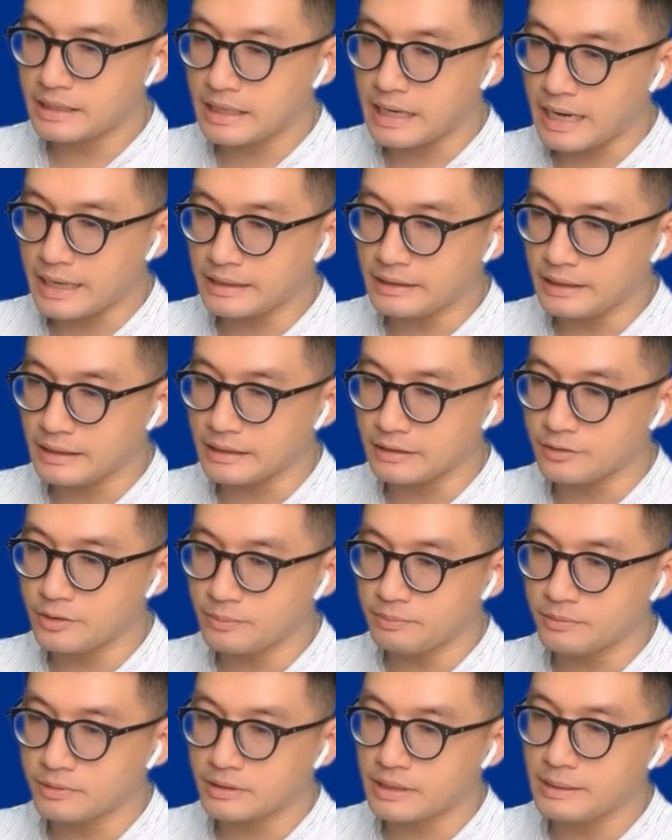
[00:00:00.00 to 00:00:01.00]
cải thiện
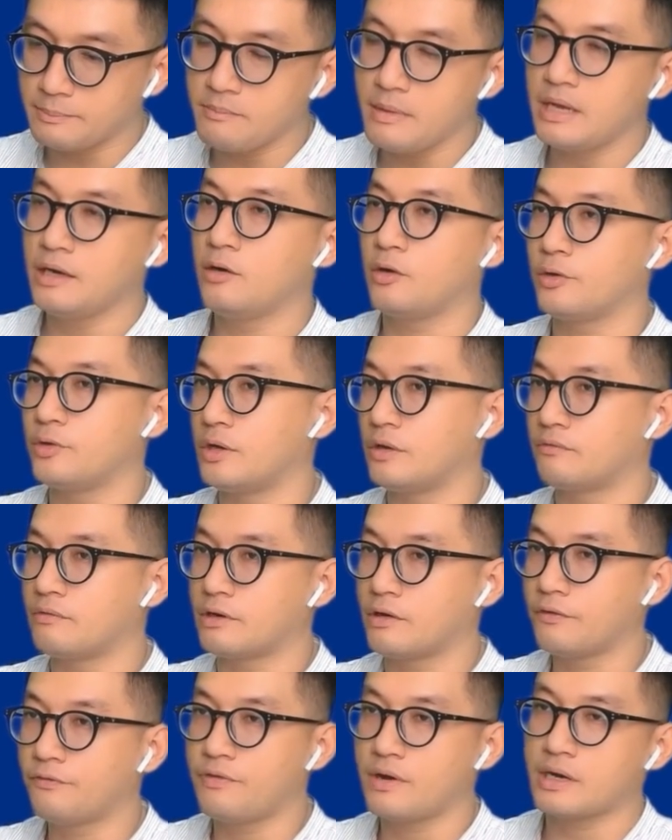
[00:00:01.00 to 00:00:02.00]
giúp được cái biên lợi nhuận
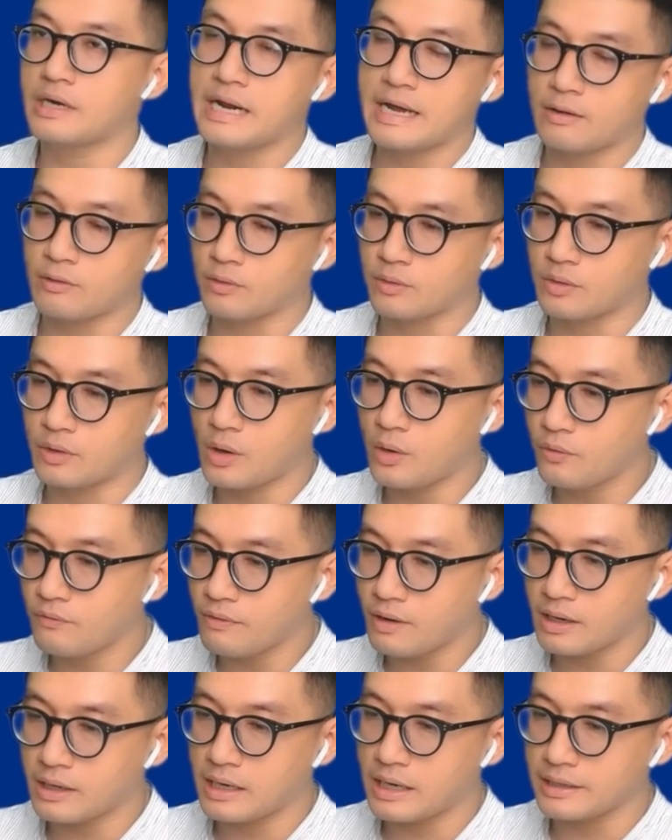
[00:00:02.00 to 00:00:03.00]
và nó phần nào
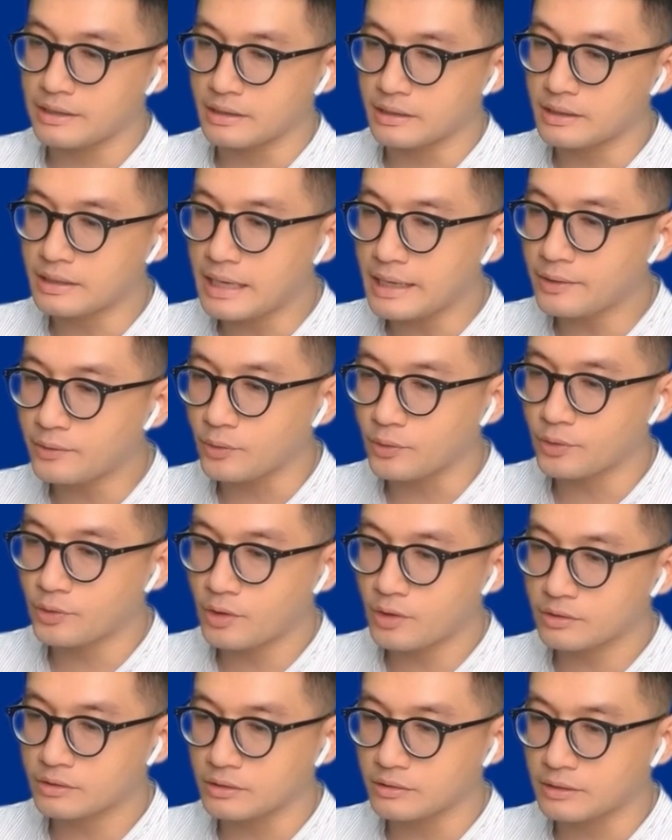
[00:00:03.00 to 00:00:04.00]
cover lại những cái rủi
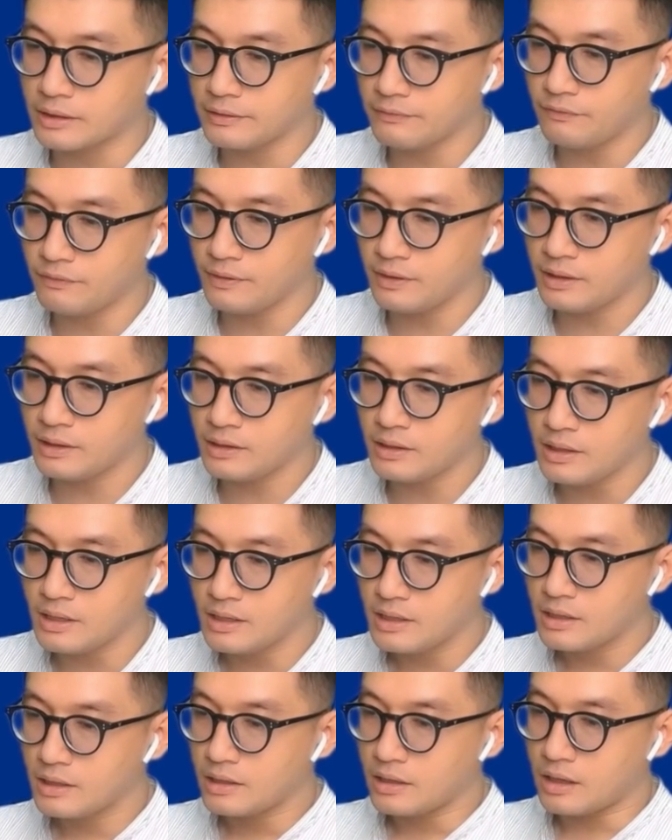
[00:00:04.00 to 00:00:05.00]
ro từ cái phía
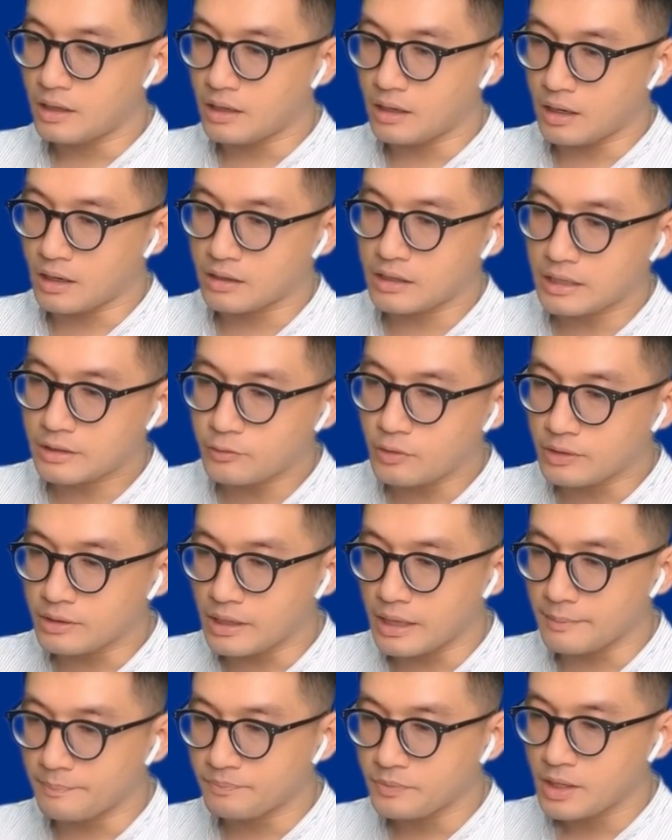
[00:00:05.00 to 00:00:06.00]
ờ, ở các doanh
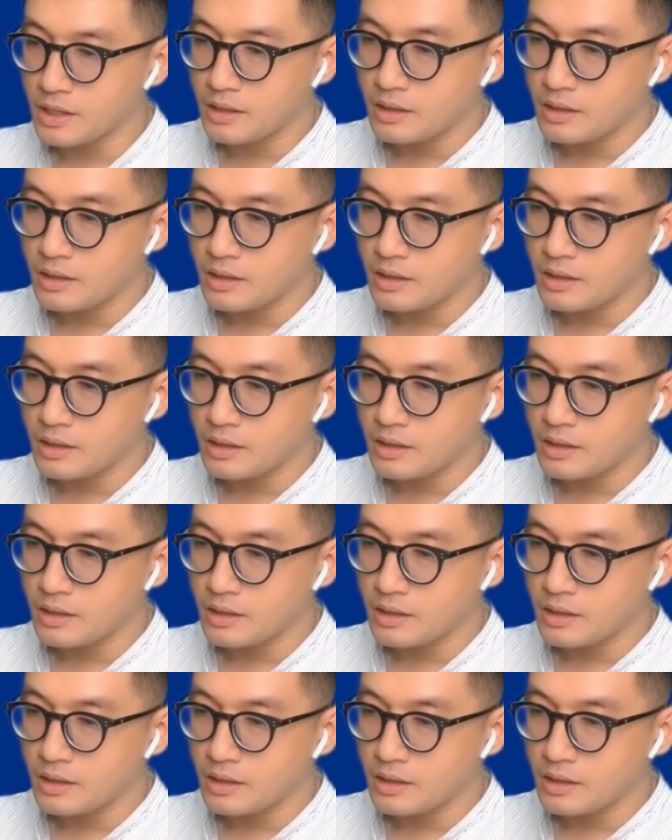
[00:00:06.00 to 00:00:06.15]
nghiệp